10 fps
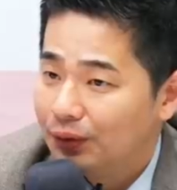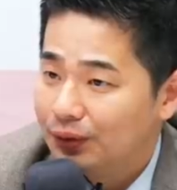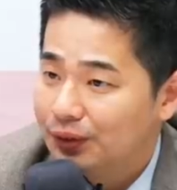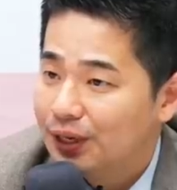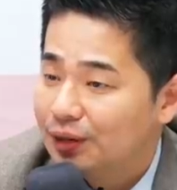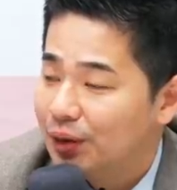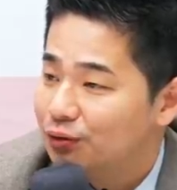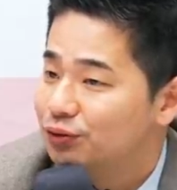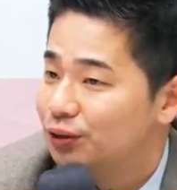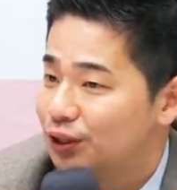시장
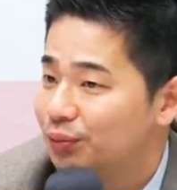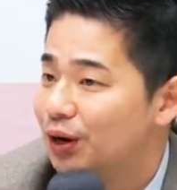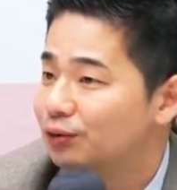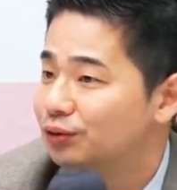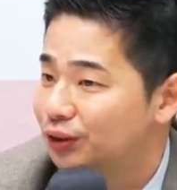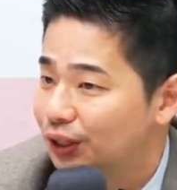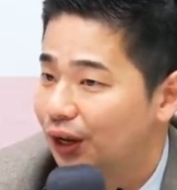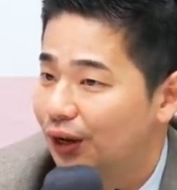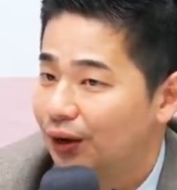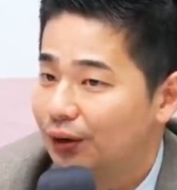매수세도 참여할 수
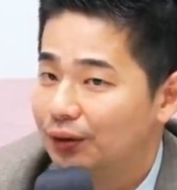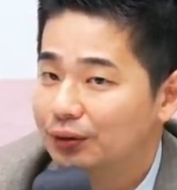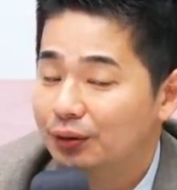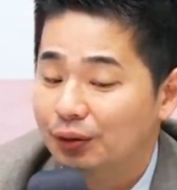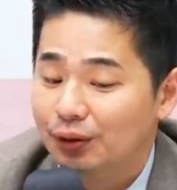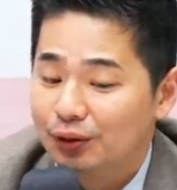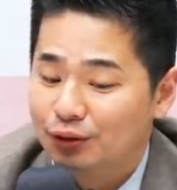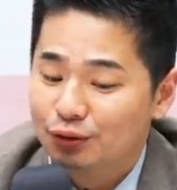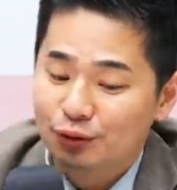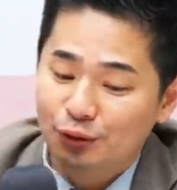있다. 그래서
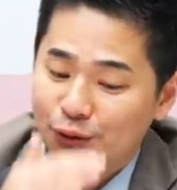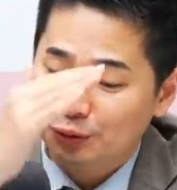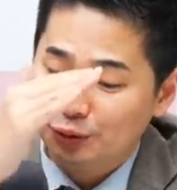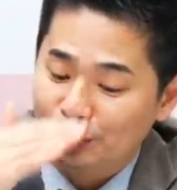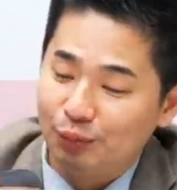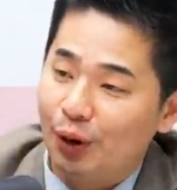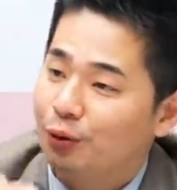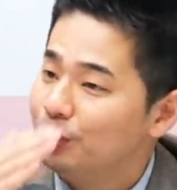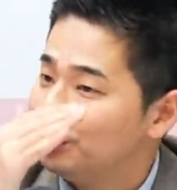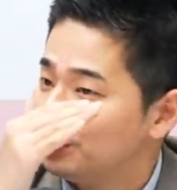기술적으로도
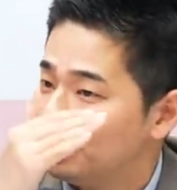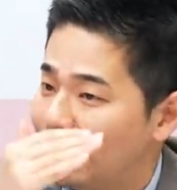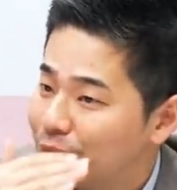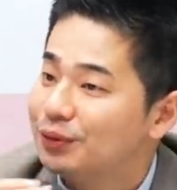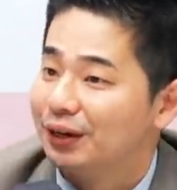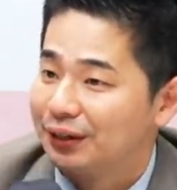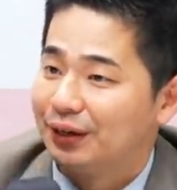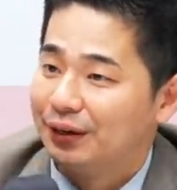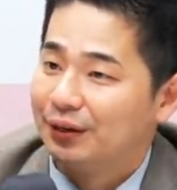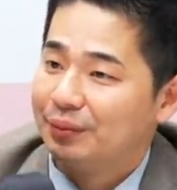매우
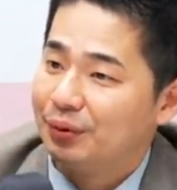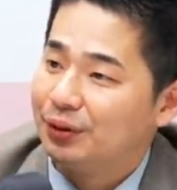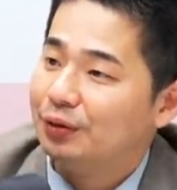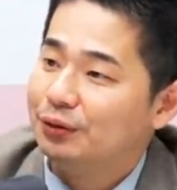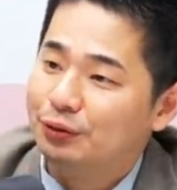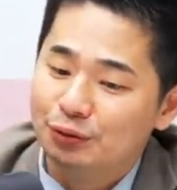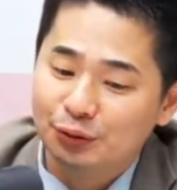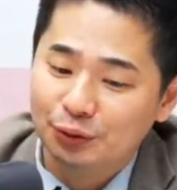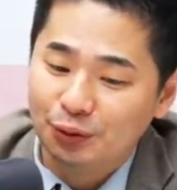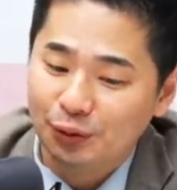아름답게 변하고 있는
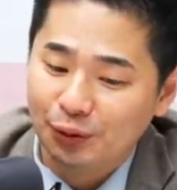중이고